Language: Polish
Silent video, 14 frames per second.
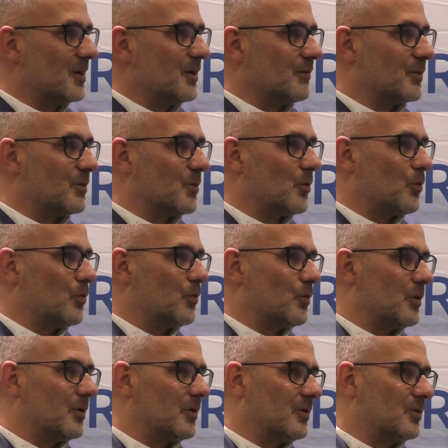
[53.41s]
W tym roku
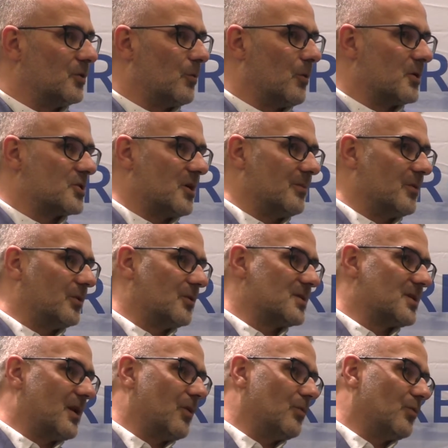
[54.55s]
e, dołączamy do
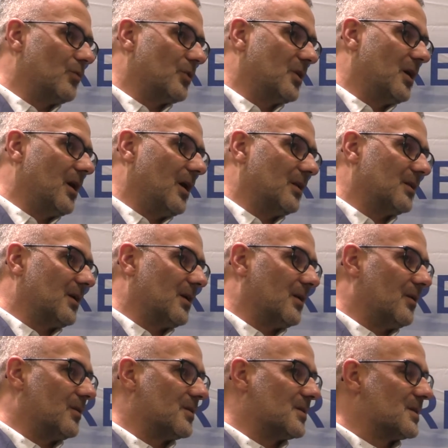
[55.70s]
slalomu giganta
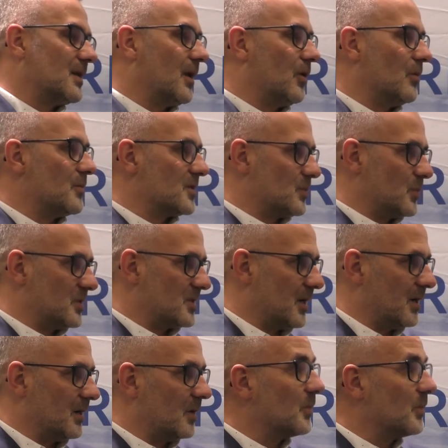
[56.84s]
slalom specjalny.